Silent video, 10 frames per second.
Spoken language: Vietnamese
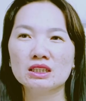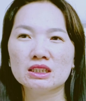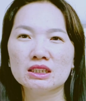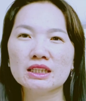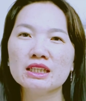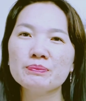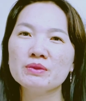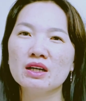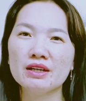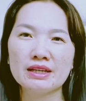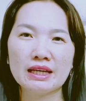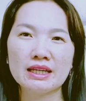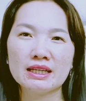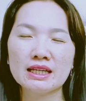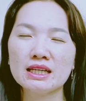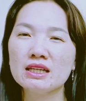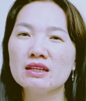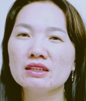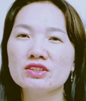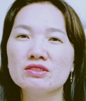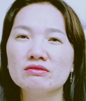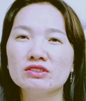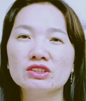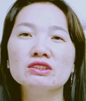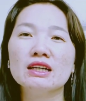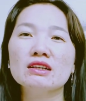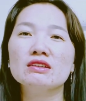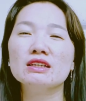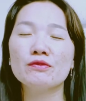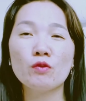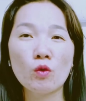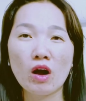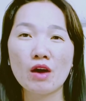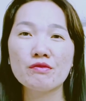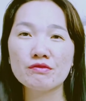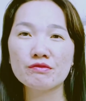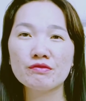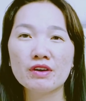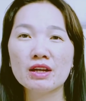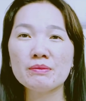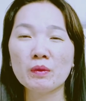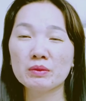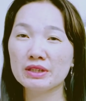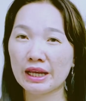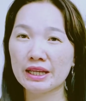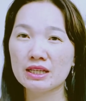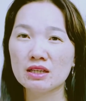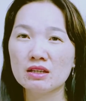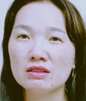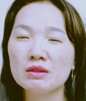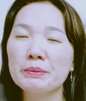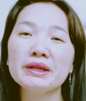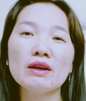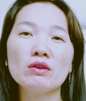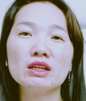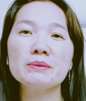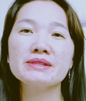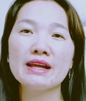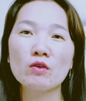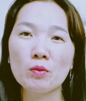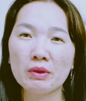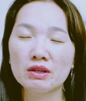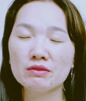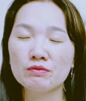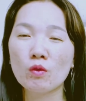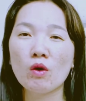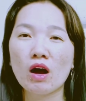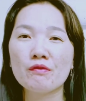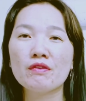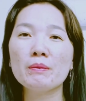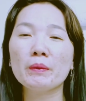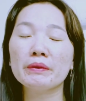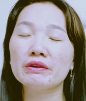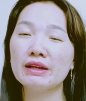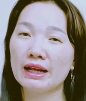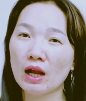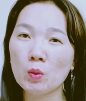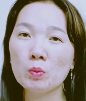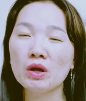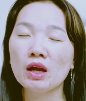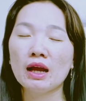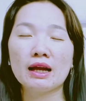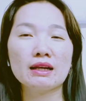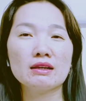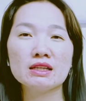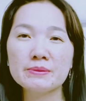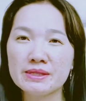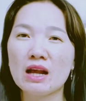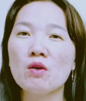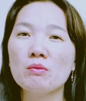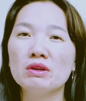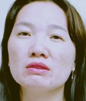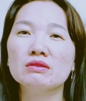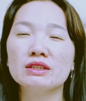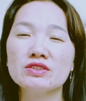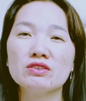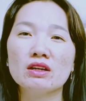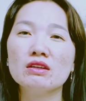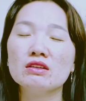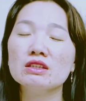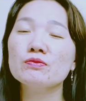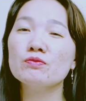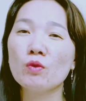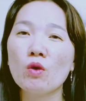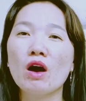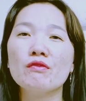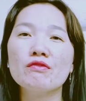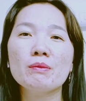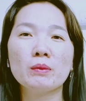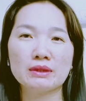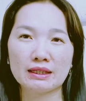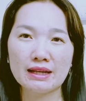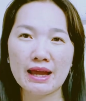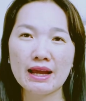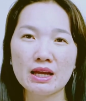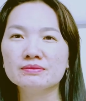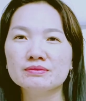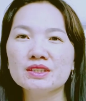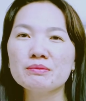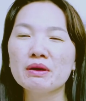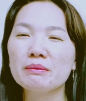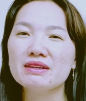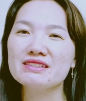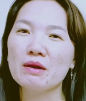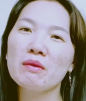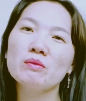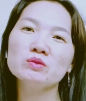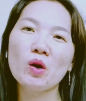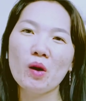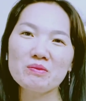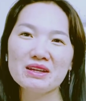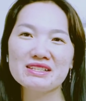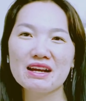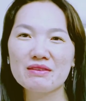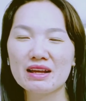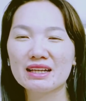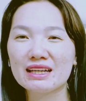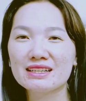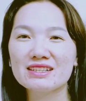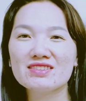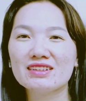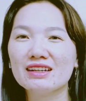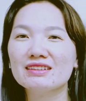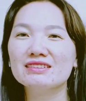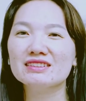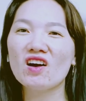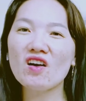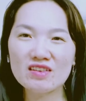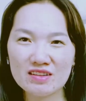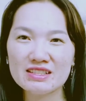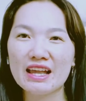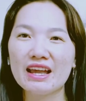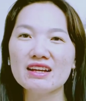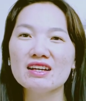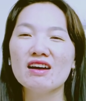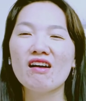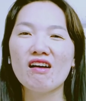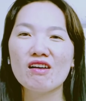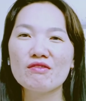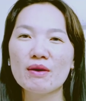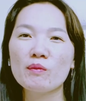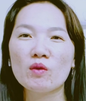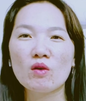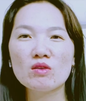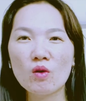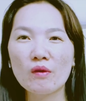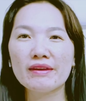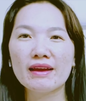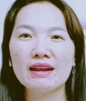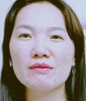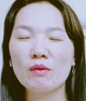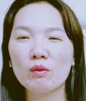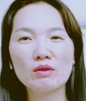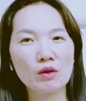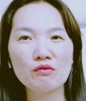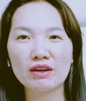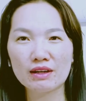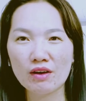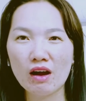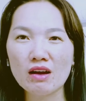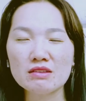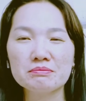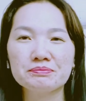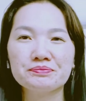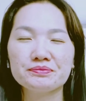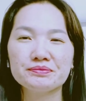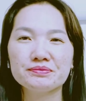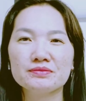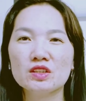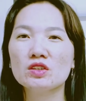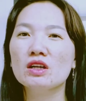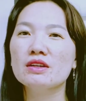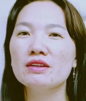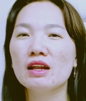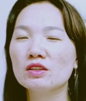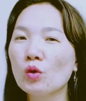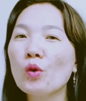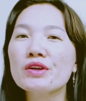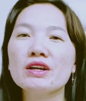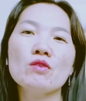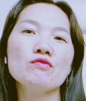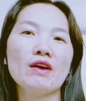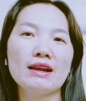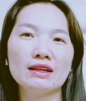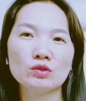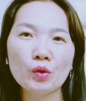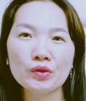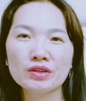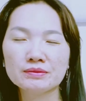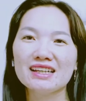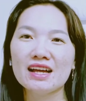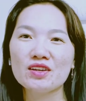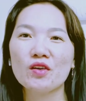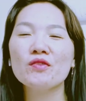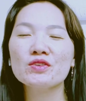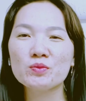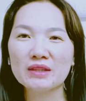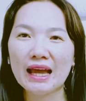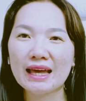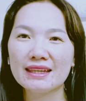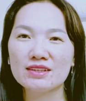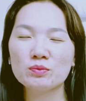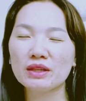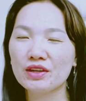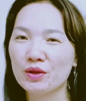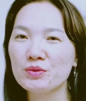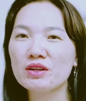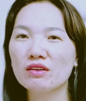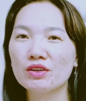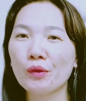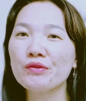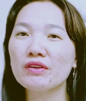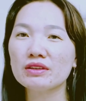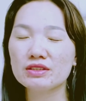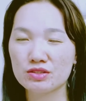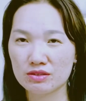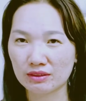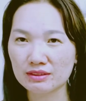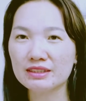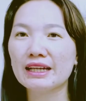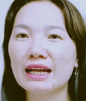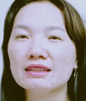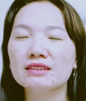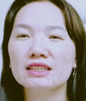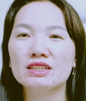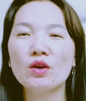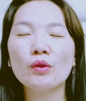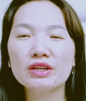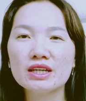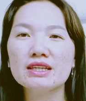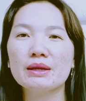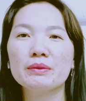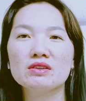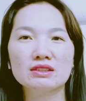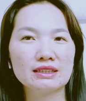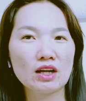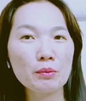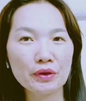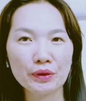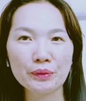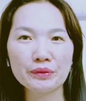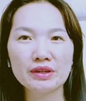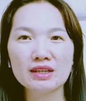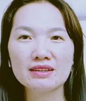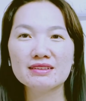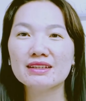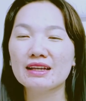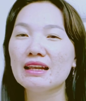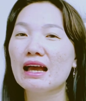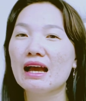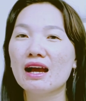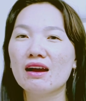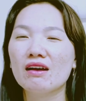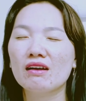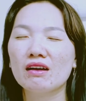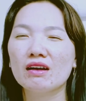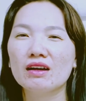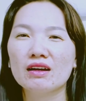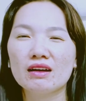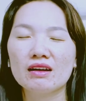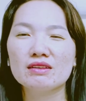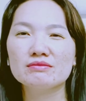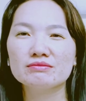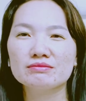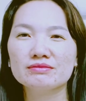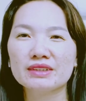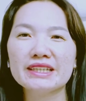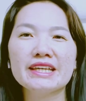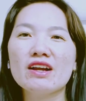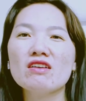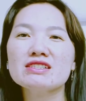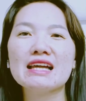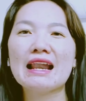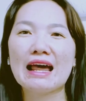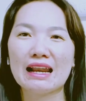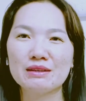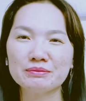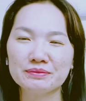cái kiếp đời này cái ờ, trường năng lượng này phù hợp với một người này dù biết đâu cái kiếp sau của mình phù hợp với một người đàn ông hoặc là kiếp sau mình cái trường năng lượng nó phù hợp với một tảng đá nếu mà mình sống không tốt thì sau này các cái trường năng lượng đó nó sẽ ờ, vào một con gùi hay là một con động vật nào đó nên tôi không phải là tôi đối với chúng ta thì chúng ta hiểu như còn nói với những người khác thì đôi khi nhầm người người ta không hiểu cứ nghĩ là uh, cái gì đó xa lạ lắm